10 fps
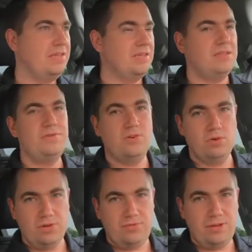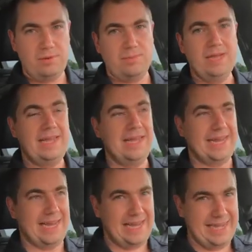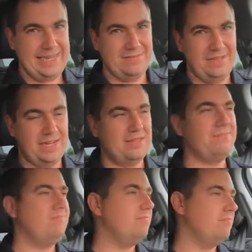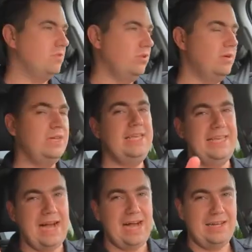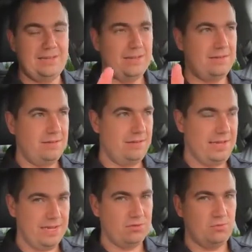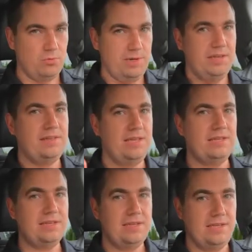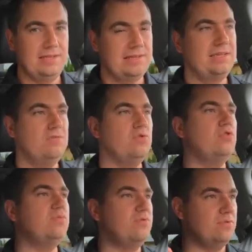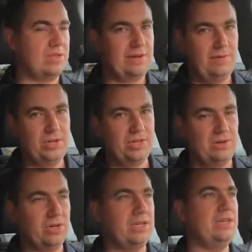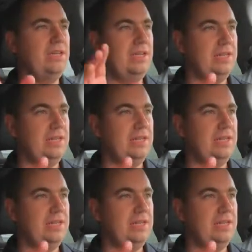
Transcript: Da sind wir ungefähr beim gleichen Wert. So, ja, Elektromobilität ist die Zukunft und da möchte ich auch hin.